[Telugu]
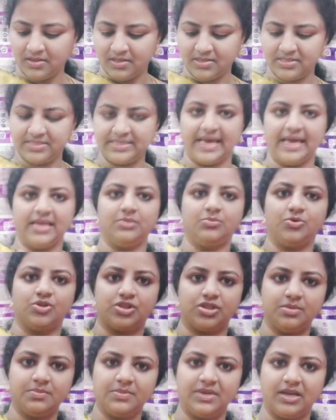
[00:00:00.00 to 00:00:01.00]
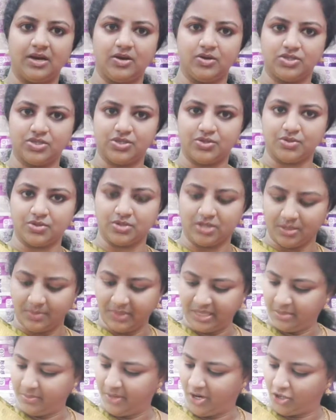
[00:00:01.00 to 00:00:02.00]
శారీ మొత్తం ఇలా వచ్చి ఉంటుంది
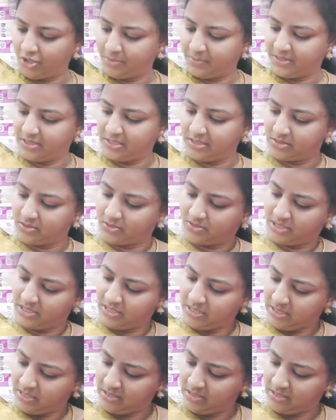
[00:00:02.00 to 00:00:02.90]
అనమాట మామిడి పిందలతోటి